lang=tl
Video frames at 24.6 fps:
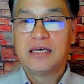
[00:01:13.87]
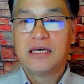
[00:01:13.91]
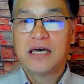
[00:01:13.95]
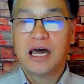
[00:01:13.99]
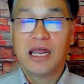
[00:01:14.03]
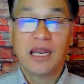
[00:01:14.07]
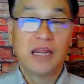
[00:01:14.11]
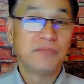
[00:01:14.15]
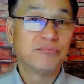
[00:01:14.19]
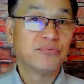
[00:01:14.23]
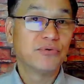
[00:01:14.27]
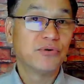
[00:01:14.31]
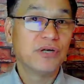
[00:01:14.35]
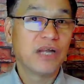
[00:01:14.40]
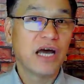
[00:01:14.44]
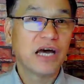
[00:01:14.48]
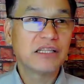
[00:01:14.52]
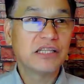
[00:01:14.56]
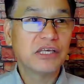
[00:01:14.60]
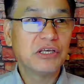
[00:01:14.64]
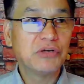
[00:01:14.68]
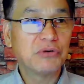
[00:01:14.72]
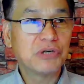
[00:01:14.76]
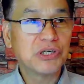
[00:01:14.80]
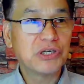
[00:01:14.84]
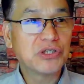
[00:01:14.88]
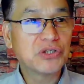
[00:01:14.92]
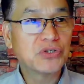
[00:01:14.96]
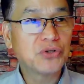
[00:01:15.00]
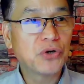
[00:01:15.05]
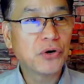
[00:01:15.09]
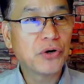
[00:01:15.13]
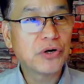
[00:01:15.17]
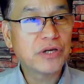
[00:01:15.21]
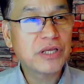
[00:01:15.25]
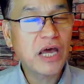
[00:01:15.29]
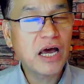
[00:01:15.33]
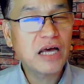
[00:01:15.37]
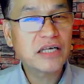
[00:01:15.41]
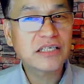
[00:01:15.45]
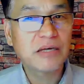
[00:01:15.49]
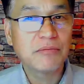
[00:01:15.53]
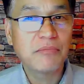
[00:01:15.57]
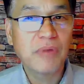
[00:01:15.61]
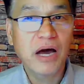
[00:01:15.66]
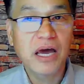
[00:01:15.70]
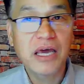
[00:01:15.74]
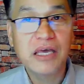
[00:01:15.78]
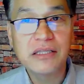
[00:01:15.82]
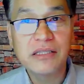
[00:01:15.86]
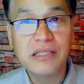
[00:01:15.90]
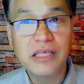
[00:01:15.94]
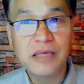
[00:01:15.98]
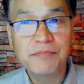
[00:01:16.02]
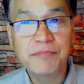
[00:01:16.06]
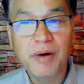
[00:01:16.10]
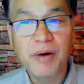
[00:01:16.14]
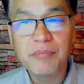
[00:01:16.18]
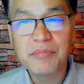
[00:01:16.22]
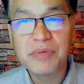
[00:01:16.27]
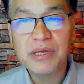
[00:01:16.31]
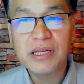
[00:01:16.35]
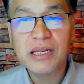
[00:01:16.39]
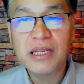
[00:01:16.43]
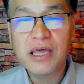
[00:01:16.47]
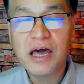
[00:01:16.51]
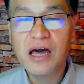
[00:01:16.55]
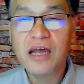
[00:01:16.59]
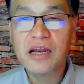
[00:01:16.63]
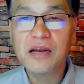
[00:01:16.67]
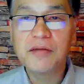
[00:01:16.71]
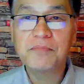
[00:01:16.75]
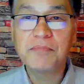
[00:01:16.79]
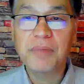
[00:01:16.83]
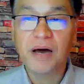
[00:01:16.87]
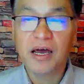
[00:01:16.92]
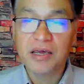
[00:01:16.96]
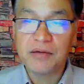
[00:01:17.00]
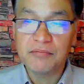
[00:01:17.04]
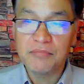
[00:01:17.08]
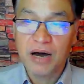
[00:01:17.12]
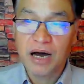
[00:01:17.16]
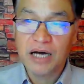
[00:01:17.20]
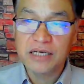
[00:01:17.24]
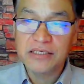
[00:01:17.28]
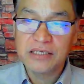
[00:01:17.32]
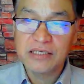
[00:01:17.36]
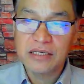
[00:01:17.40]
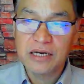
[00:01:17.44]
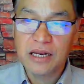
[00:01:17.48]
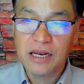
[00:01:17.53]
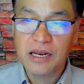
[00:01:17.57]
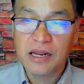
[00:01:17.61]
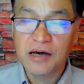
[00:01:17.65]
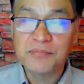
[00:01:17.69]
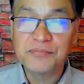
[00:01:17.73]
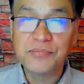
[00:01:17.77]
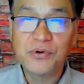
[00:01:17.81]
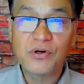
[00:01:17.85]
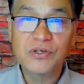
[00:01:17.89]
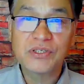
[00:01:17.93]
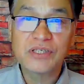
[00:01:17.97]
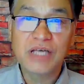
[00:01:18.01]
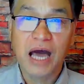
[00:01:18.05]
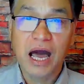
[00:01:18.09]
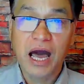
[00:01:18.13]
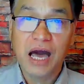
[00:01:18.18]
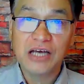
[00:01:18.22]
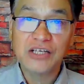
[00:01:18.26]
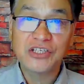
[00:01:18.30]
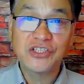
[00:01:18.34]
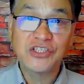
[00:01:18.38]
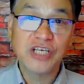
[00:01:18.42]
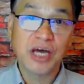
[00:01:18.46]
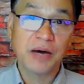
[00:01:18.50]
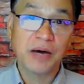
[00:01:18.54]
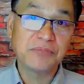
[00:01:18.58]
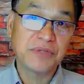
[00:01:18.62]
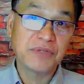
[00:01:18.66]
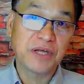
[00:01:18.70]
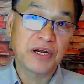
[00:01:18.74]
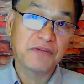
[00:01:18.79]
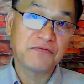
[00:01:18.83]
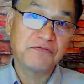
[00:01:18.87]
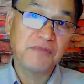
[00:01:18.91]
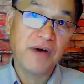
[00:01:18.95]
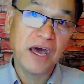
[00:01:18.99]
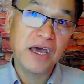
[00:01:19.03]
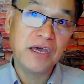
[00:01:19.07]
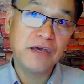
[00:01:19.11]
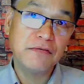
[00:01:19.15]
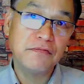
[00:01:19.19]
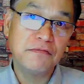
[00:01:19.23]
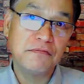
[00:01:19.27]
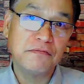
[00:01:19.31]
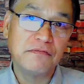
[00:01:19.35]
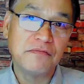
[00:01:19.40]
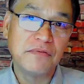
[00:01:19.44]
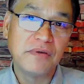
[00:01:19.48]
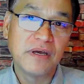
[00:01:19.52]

Alam po natin yung istorya sa mga hindi pamilyar, pakibasa na lang po sa Acts chapter 5.